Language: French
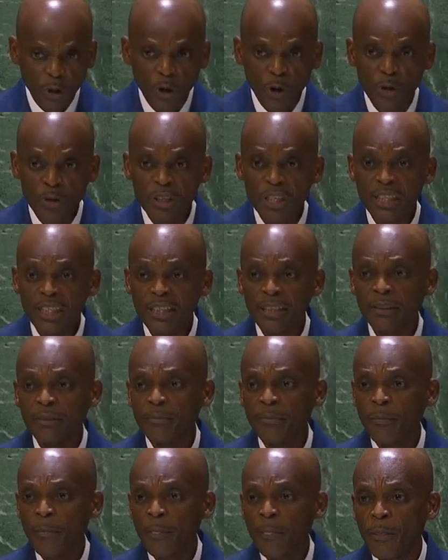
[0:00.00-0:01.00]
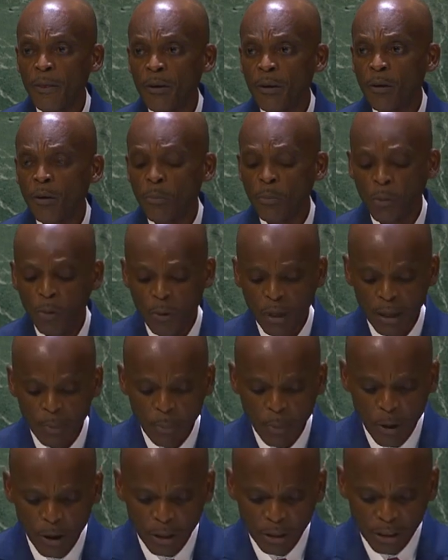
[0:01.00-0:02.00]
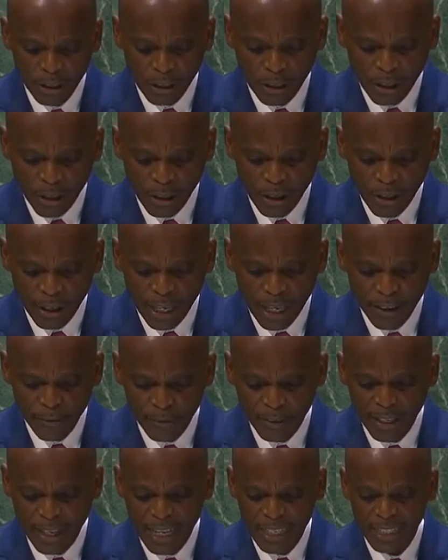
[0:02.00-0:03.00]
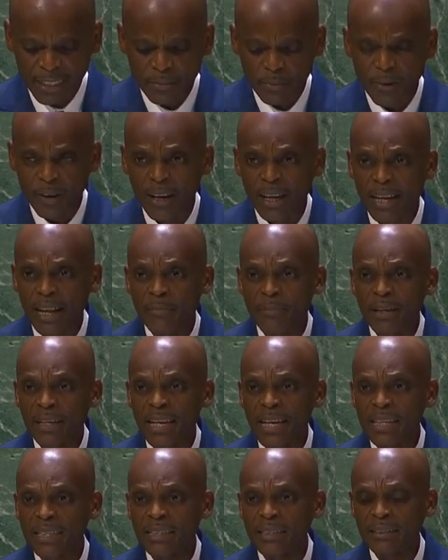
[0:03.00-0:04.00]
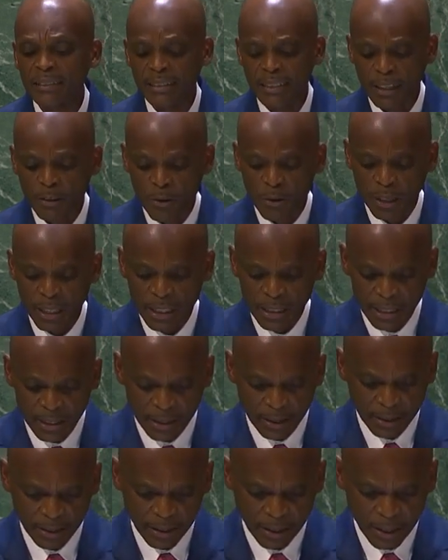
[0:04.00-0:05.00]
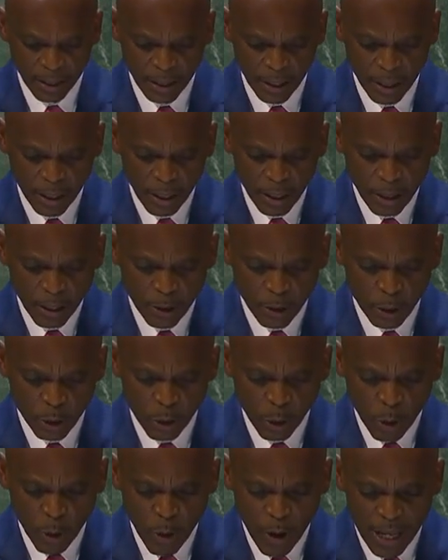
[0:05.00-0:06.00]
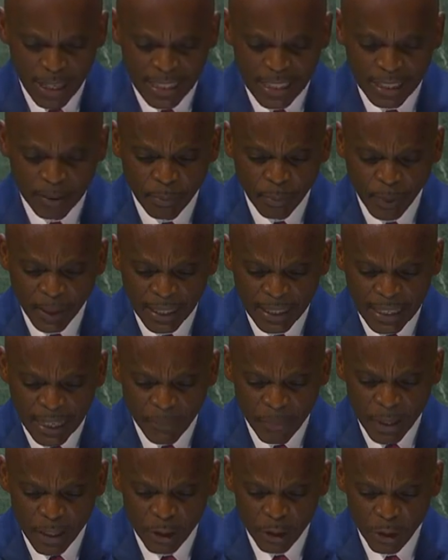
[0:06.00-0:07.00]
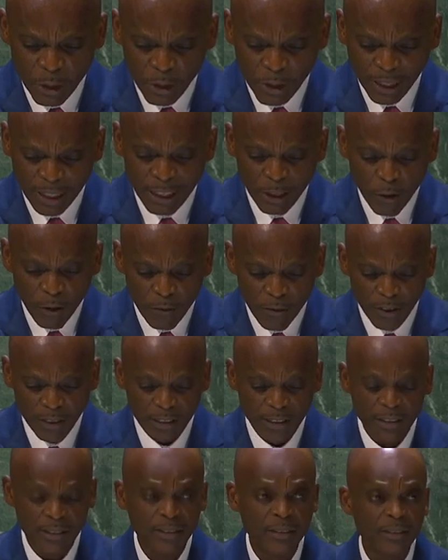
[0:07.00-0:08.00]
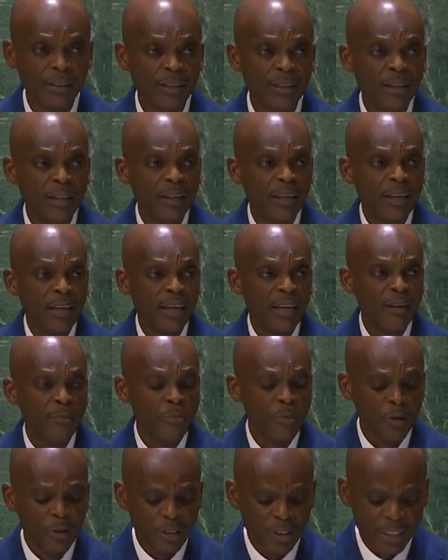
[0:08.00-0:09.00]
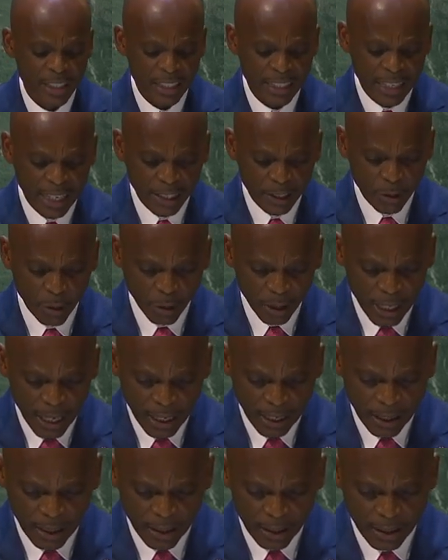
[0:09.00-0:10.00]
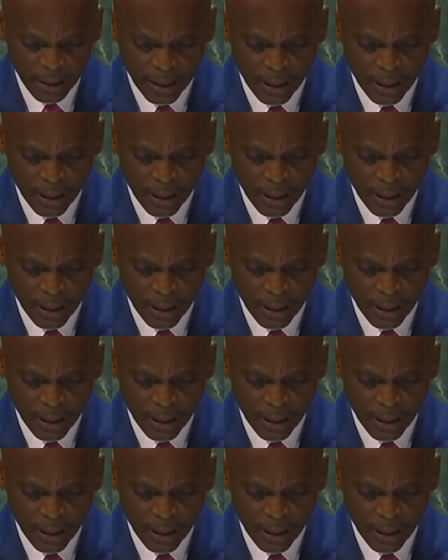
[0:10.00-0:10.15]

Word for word: Aussi, pour répondre euh, efficacement à la menace terroriste, le Togo a-t-il pris des mesures innovantes et multisectorielles